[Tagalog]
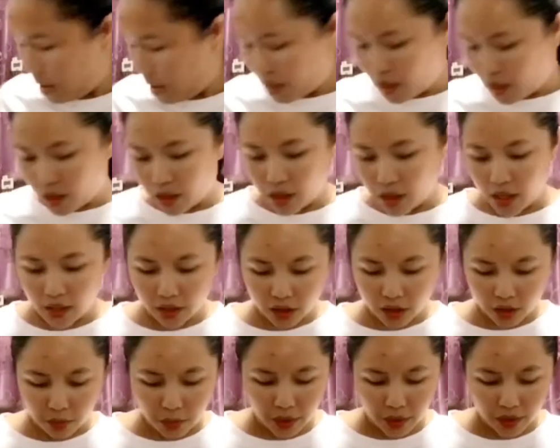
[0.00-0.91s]
last
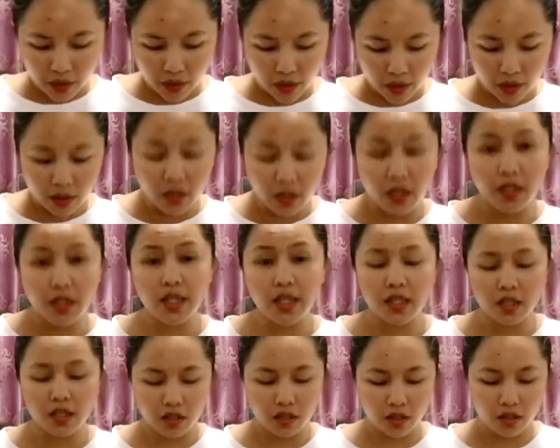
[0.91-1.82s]
but not the
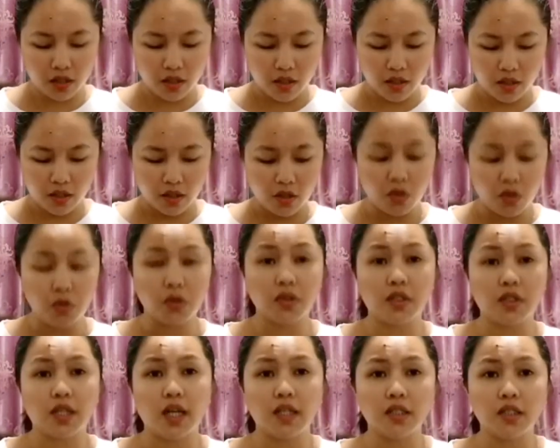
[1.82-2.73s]
least, itong
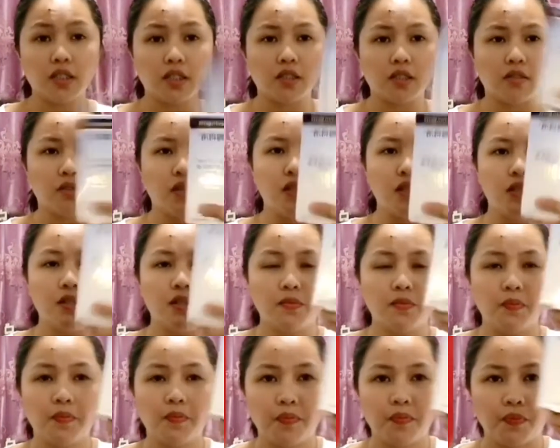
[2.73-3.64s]
sunscreen.
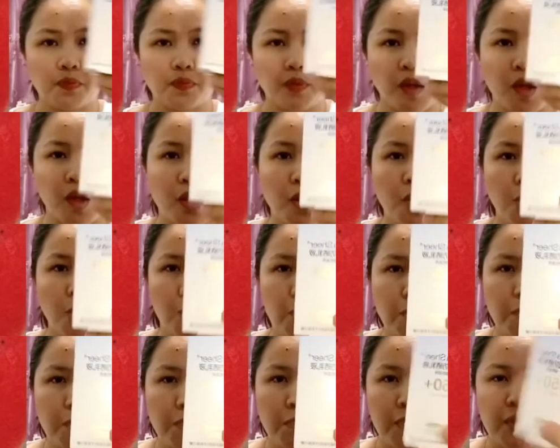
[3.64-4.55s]

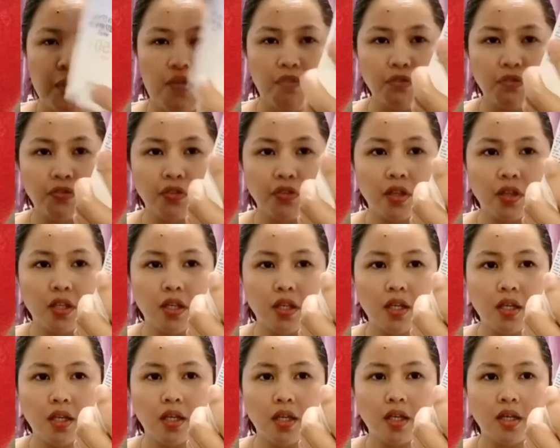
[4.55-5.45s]
50,
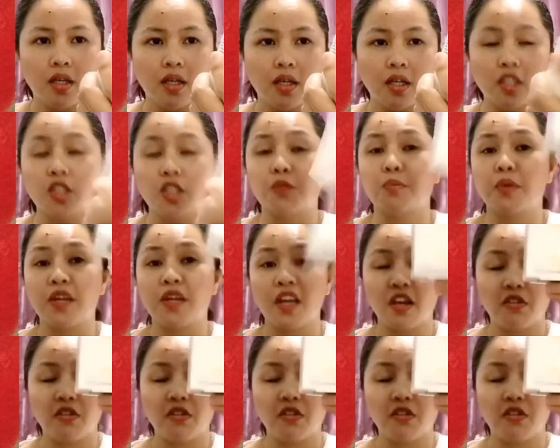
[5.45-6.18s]
SPF